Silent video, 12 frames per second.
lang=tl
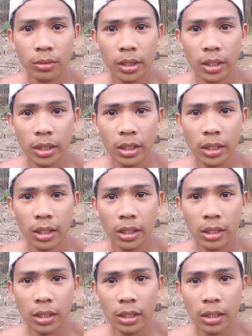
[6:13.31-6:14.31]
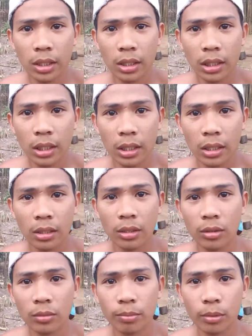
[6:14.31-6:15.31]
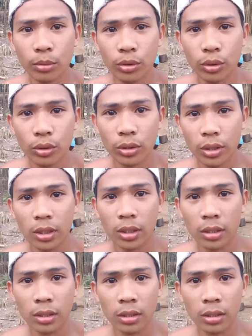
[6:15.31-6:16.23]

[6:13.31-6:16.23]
mga kilikili ng kakilala ko pumutok na